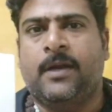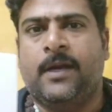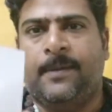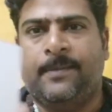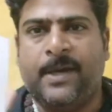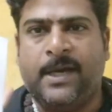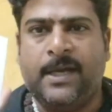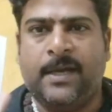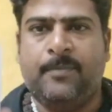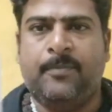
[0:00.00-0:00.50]

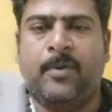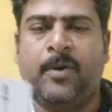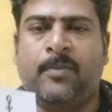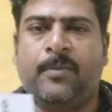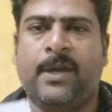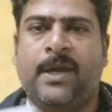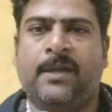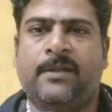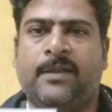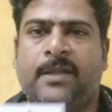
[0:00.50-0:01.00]
நமக்கு
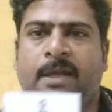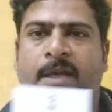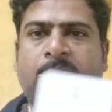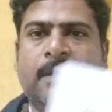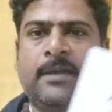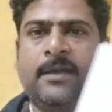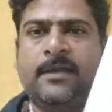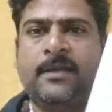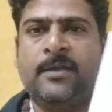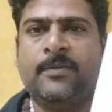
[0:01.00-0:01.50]
எப்பவுமே அந்த
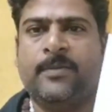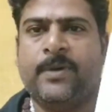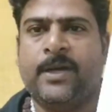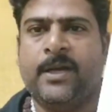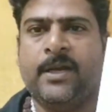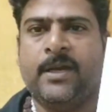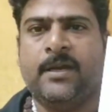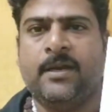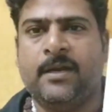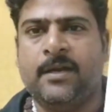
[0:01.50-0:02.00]
எதிர்மறை
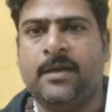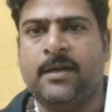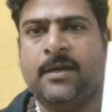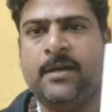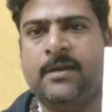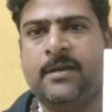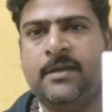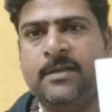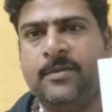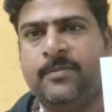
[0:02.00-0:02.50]

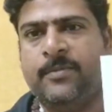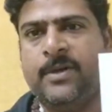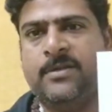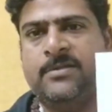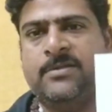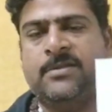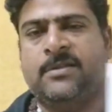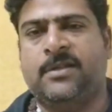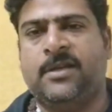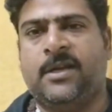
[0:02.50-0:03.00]
எண்ணங்கள் எதிர்மறை
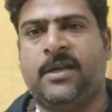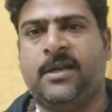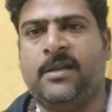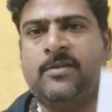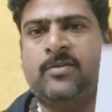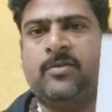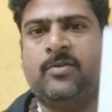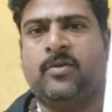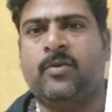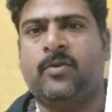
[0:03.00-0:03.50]

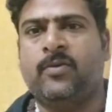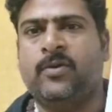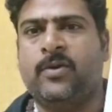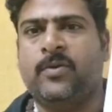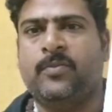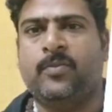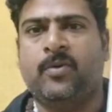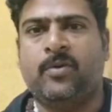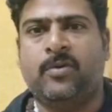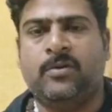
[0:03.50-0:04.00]
சிந்தனைகள்
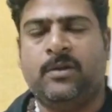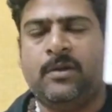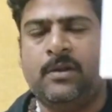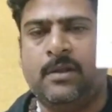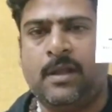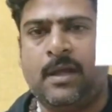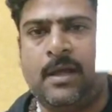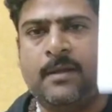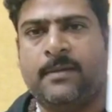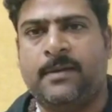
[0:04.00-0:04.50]
தோன்றும்
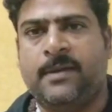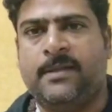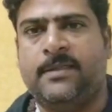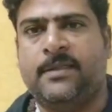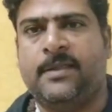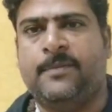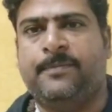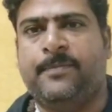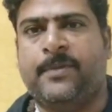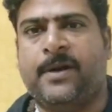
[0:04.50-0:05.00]
பொழுதுதான் இந்த